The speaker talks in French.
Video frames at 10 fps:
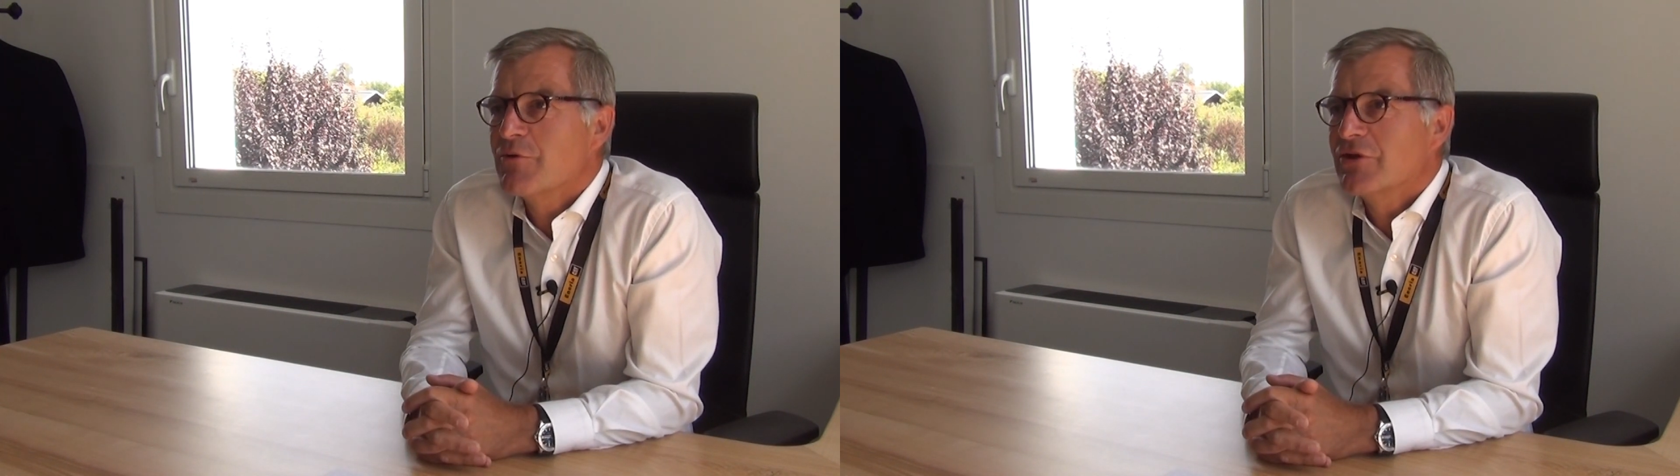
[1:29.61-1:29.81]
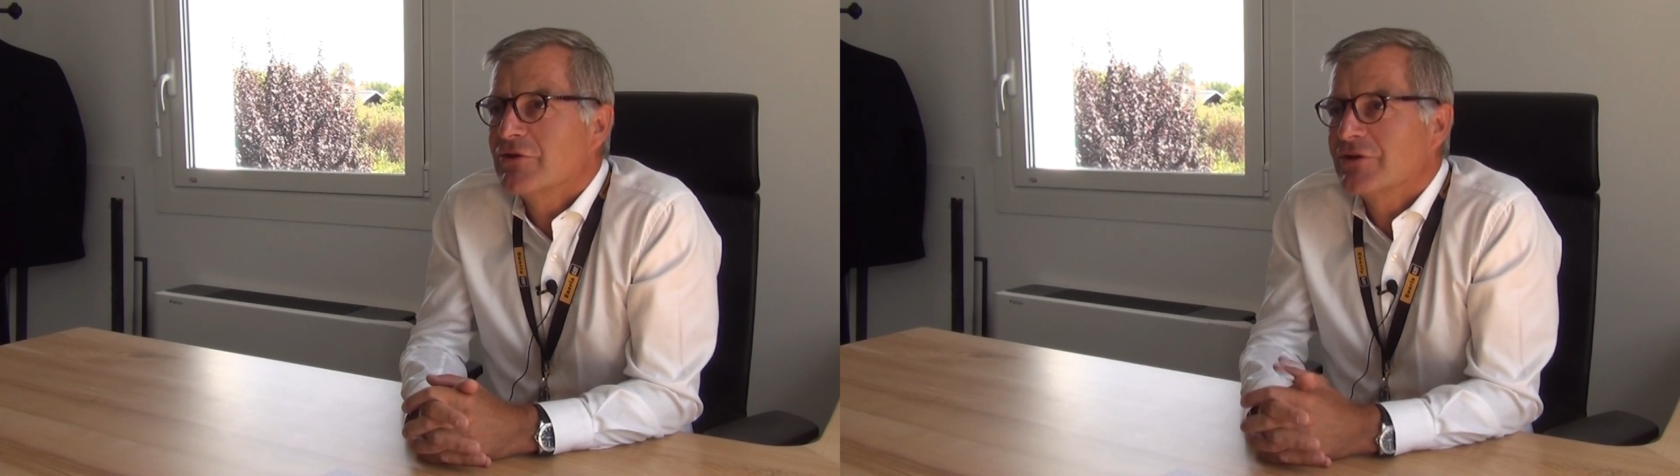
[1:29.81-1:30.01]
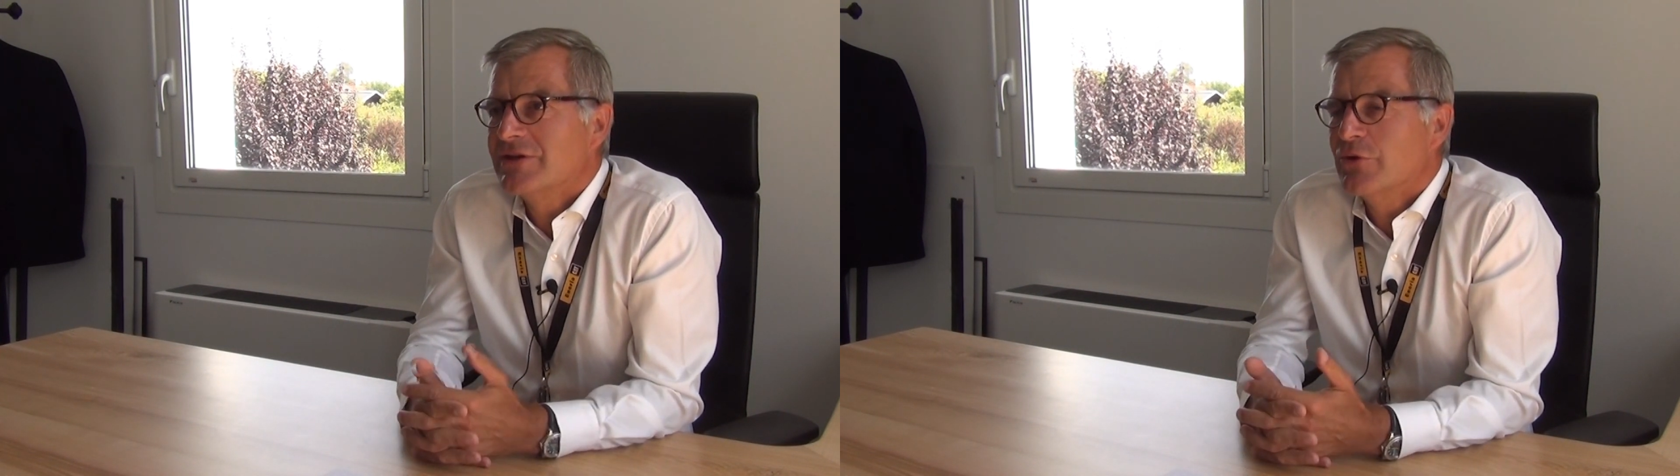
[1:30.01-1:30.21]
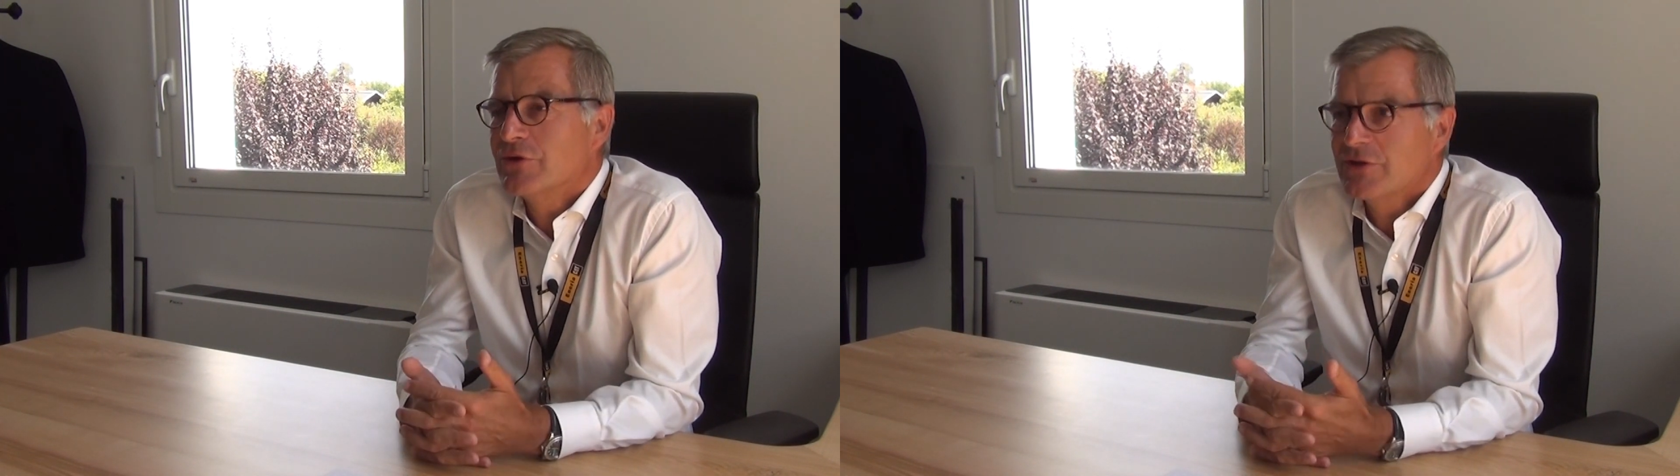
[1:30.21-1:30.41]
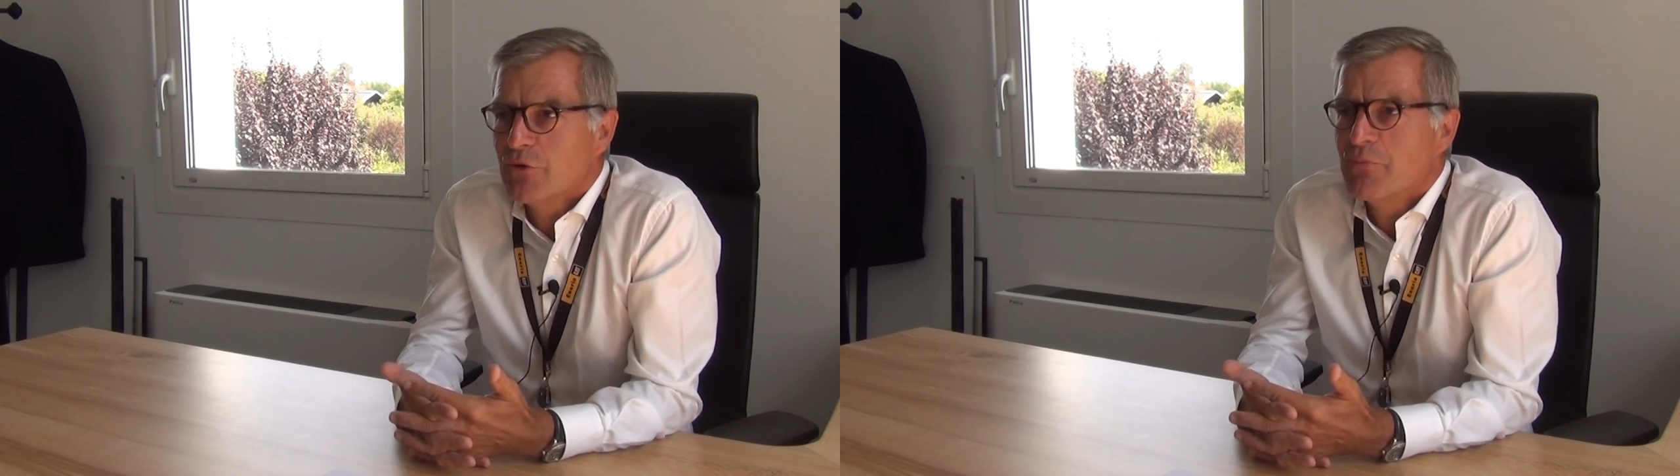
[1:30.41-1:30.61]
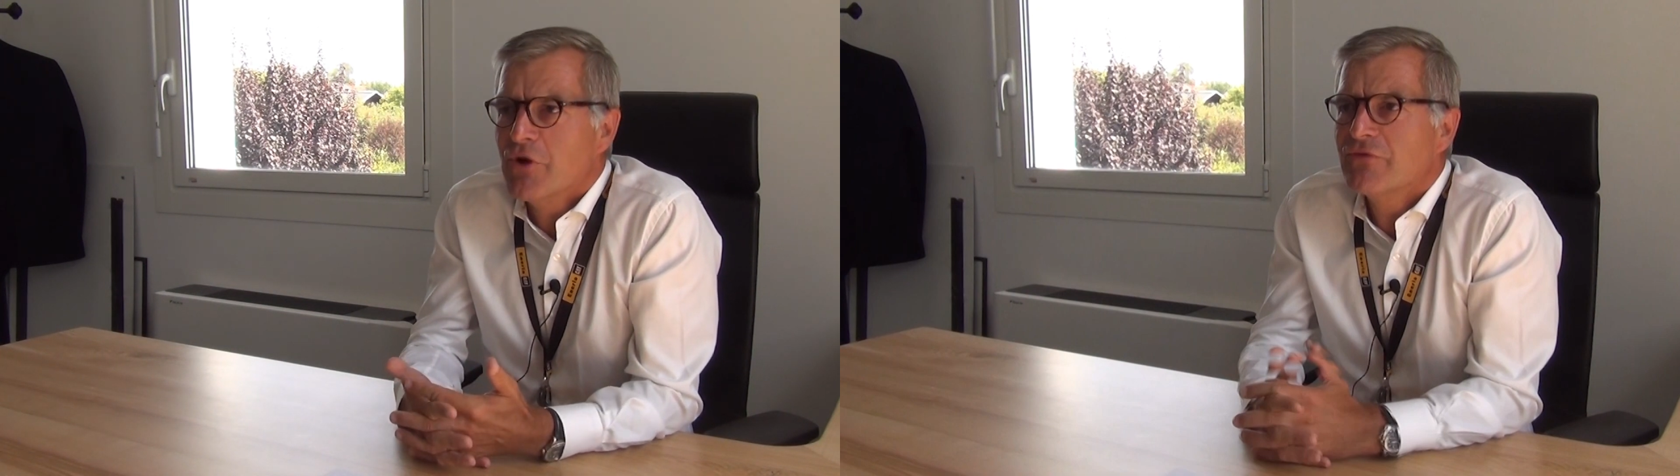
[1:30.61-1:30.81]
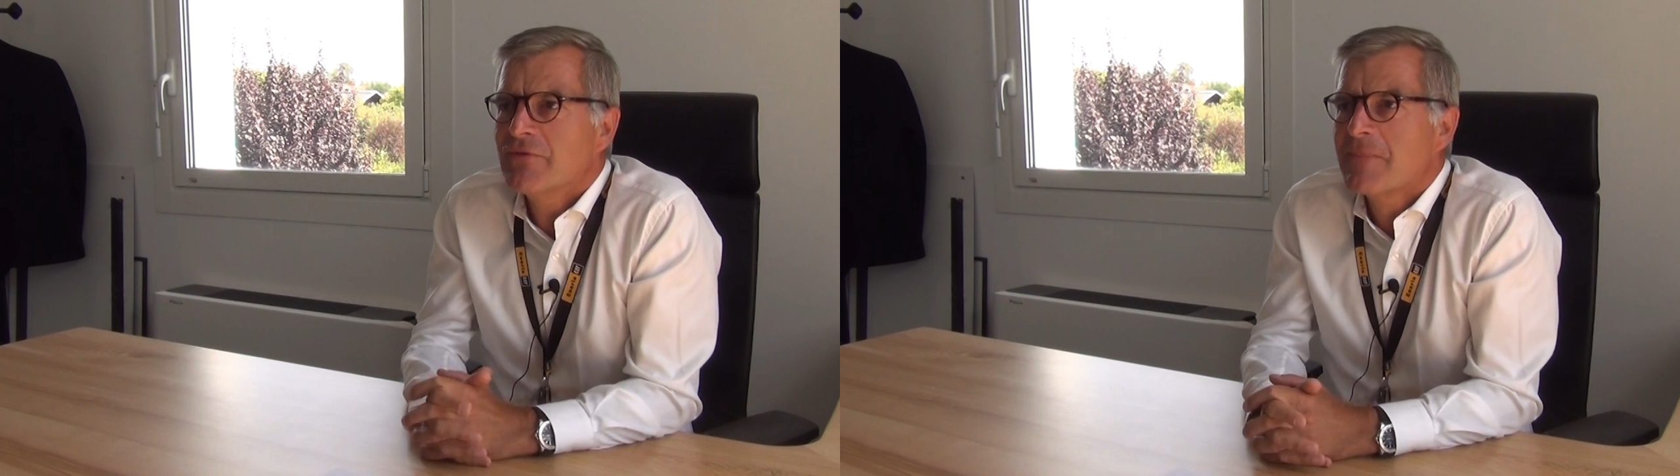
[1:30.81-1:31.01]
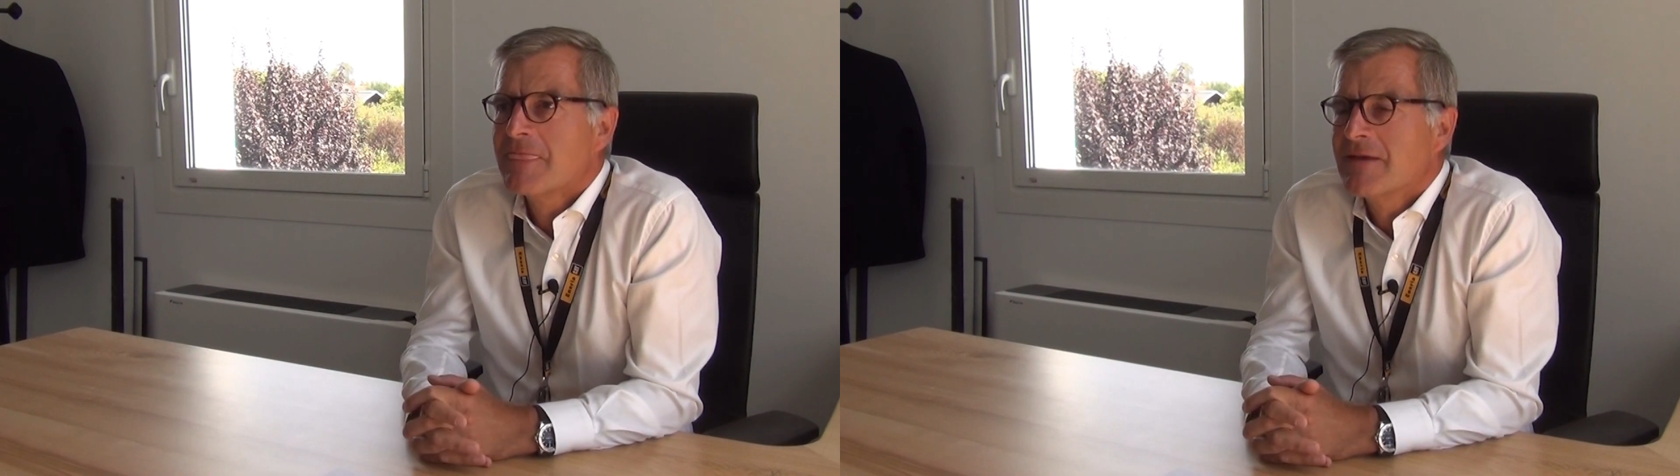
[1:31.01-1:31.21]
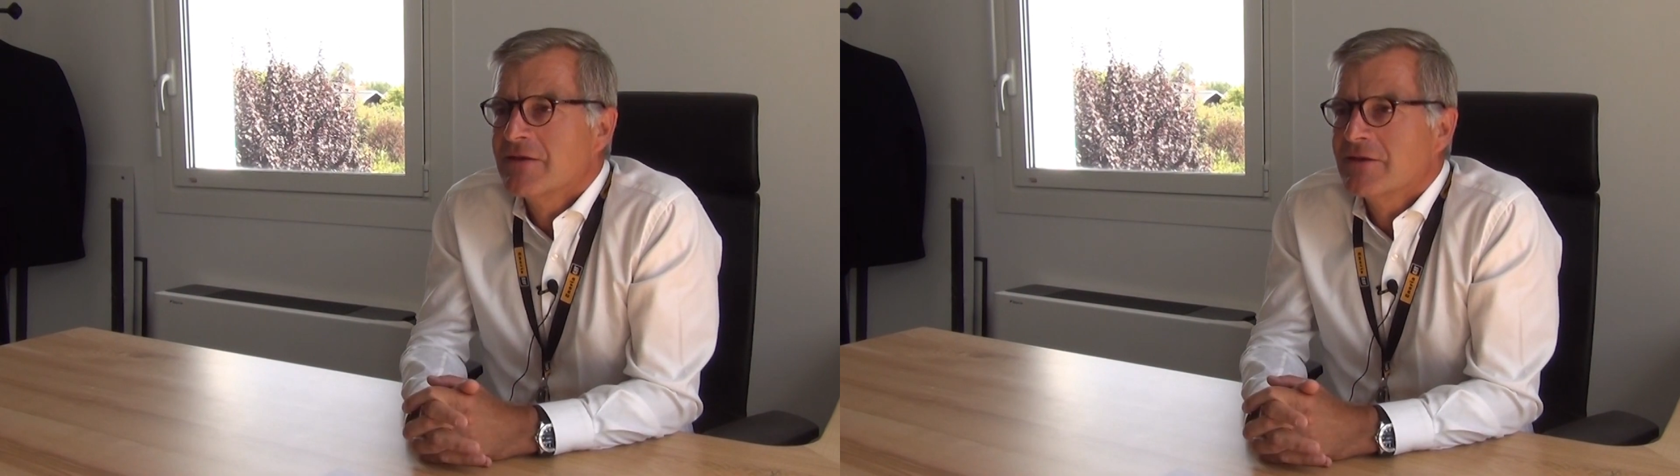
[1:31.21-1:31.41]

collaborateurs qui le, peuvent.